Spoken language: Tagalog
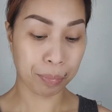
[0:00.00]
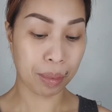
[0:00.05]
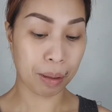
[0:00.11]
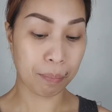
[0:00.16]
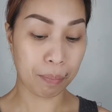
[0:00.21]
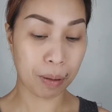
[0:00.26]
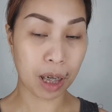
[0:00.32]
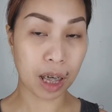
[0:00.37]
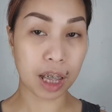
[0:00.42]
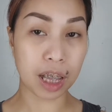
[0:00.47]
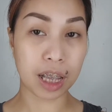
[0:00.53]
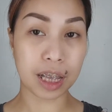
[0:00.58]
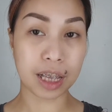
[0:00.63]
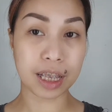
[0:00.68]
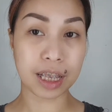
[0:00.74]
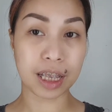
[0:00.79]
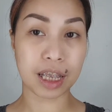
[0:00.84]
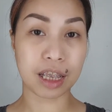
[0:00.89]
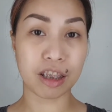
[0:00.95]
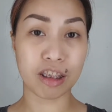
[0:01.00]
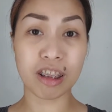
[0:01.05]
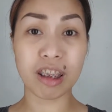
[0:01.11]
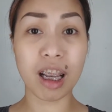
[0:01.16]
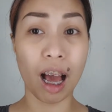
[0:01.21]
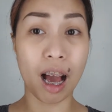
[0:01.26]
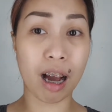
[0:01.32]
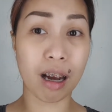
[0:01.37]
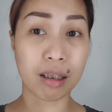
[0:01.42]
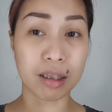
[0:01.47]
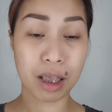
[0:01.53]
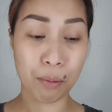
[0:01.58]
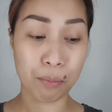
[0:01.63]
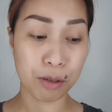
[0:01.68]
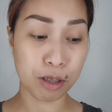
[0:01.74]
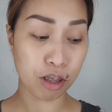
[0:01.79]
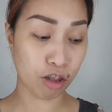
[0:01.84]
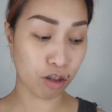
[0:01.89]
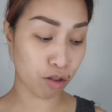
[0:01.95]
Plus, yun lang.
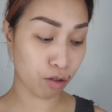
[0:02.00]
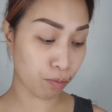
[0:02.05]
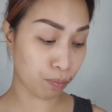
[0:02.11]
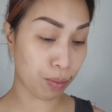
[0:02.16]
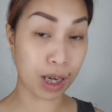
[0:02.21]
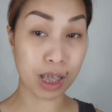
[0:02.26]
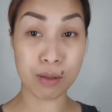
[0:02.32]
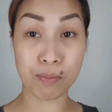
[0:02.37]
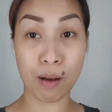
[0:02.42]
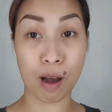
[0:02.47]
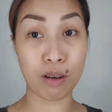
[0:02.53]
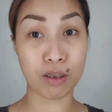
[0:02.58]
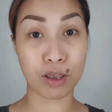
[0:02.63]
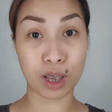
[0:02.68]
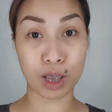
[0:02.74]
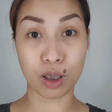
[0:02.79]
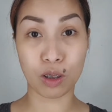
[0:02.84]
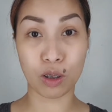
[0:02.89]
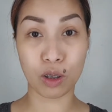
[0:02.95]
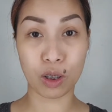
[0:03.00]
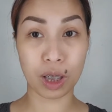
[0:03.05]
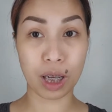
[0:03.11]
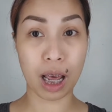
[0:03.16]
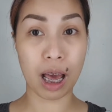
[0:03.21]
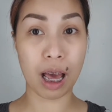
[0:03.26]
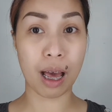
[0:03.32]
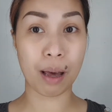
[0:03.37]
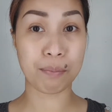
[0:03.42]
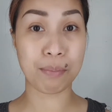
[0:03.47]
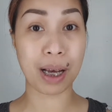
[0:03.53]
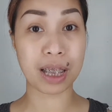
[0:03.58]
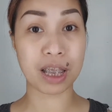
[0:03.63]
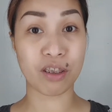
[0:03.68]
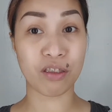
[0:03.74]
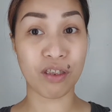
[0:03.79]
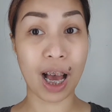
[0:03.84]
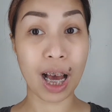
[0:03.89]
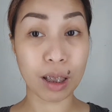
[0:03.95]
Tapos yung press powder ko na Max
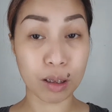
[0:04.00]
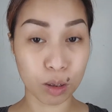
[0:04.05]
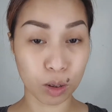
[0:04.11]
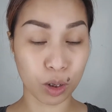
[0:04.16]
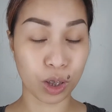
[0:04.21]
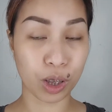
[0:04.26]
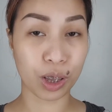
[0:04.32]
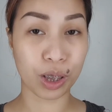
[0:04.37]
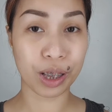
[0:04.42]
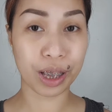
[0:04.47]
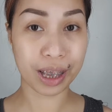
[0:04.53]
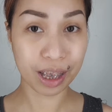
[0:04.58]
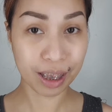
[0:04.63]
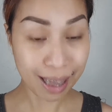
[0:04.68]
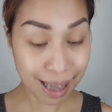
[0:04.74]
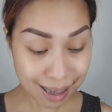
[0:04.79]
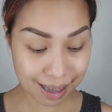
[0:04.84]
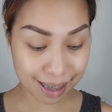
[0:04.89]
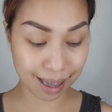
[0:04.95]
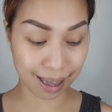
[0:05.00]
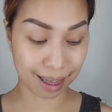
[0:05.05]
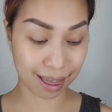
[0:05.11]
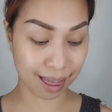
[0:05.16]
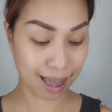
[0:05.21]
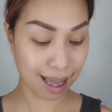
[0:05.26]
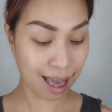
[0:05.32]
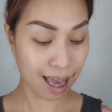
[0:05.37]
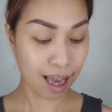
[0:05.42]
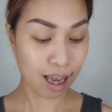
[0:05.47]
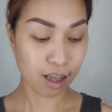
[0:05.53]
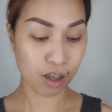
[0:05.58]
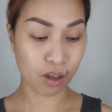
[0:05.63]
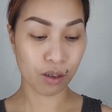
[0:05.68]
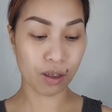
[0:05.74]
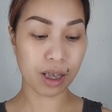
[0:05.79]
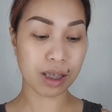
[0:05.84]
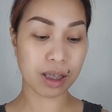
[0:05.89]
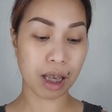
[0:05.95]
Factor. That's it. So,
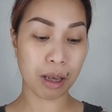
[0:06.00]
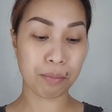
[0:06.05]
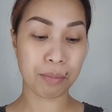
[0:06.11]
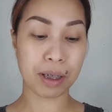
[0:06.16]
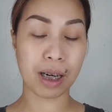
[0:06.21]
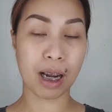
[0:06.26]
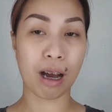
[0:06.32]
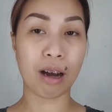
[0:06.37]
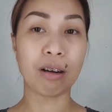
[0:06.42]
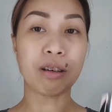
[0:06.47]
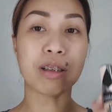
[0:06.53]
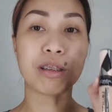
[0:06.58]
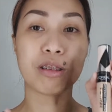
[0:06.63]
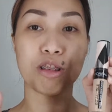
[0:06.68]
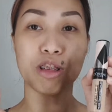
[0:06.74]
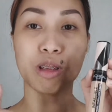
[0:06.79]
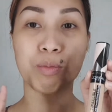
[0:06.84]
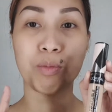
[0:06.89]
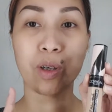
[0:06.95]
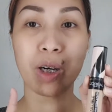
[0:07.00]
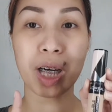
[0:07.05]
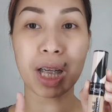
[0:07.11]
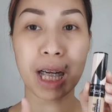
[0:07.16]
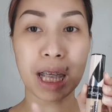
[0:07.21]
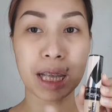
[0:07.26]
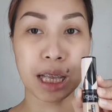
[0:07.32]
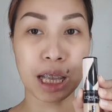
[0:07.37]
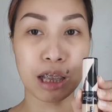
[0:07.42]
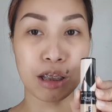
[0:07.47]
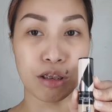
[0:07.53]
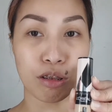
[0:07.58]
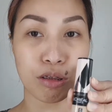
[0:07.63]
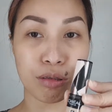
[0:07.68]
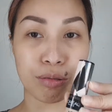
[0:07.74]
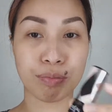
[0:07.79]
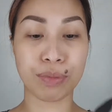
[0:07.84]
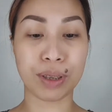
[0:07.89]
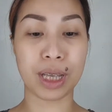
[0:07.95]
this time around, susubukan natin
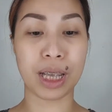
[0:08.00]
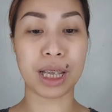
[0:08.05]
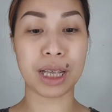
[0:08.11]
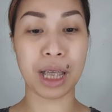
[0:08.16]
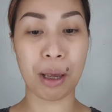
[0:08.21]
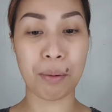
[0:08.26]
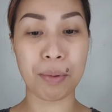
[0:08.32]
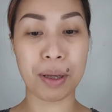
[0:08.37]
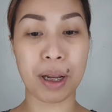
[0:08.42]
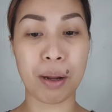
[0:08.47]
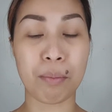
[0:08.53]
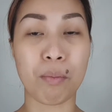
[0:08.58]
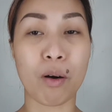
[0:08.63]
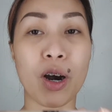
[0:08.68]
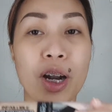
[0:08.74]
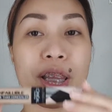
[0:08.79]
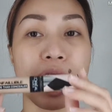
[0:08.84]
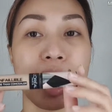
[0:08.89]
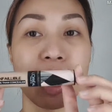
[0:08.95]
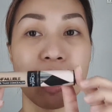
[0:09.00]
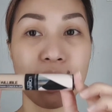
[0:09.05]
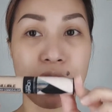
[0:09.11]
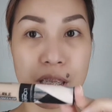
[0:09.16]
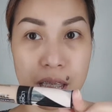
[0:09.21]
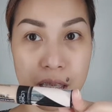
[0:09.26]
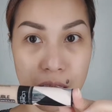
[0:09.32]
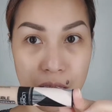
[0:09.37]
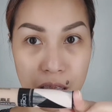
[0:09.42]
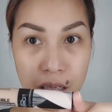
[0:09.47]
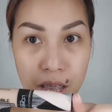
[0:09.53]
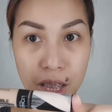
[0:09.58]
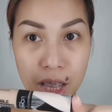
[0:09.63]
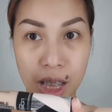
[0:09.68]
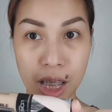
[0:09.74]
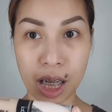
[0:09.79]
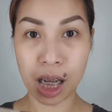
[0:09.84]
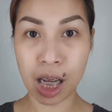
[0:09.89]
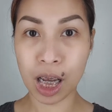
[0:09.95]
yung sinasabi na more than concealer.
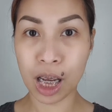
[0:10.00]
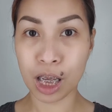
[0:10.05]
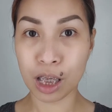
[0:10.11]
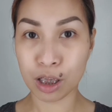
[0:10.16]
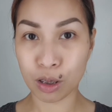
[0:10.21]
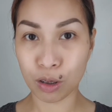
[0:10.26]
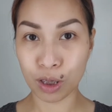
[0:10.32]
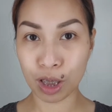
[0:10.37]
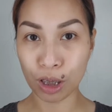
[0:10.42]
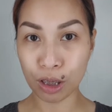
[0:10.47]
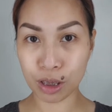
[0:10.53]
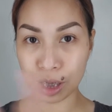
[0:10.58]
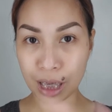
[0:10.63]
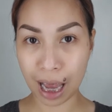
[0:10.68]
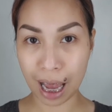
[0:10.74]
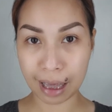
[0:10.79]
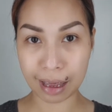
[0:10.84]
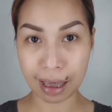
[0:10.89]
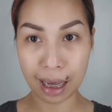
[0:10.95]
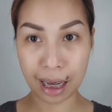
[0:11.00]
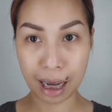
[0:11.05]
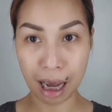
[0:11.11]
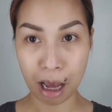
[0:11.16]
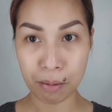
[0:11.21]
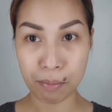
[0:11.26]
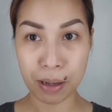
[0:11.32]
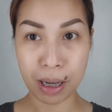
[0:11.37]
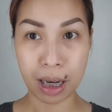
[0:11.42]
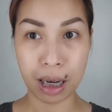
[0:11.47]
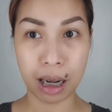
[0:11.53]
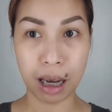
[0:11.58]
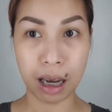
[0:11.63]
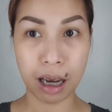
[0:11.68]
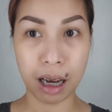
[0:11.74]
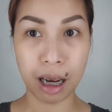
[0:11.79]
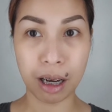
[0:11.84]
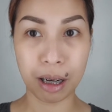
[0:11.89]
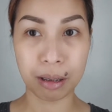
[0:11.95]
So, dito sa ating
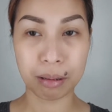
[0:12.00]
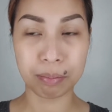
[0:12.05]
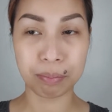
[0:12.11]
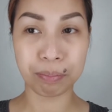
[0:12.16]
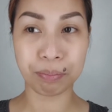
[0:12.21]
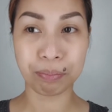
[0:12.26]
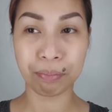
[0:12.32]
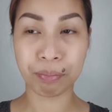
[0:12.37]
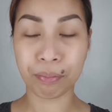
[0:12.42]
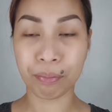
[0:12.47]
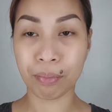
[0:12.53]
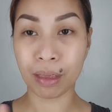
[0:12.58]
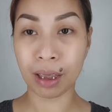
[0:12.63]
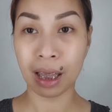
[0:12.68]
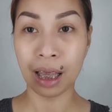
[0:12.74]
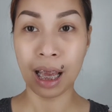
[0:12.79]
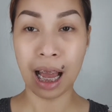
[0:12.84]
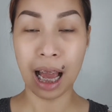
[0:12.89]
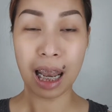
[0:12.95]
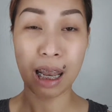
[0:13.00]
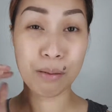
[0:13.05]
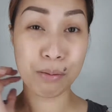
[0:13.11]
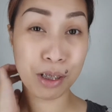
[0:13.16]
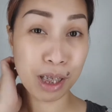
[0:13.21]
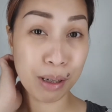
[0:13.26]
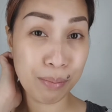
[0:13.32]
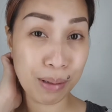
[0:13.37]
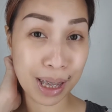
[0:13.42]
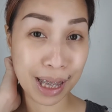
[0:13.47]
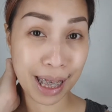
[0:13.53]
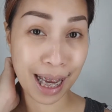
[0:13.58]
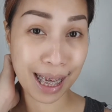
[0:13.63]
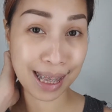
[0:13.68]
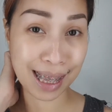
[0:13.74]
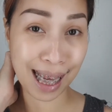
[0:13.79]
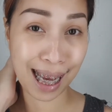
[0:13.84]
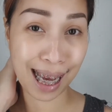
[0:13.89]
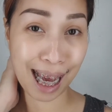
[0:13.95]
camera, um, alam niyo naman
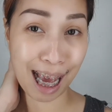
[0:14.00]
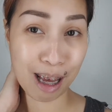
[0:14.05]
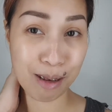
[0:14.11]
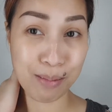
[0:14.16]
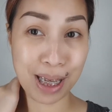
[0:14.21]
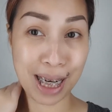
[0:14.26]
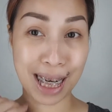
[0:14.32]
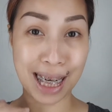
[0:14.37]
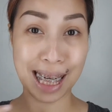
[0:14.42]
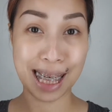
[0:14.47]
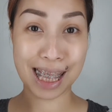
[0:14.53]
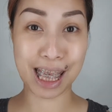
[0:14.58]
guys, ang camera ng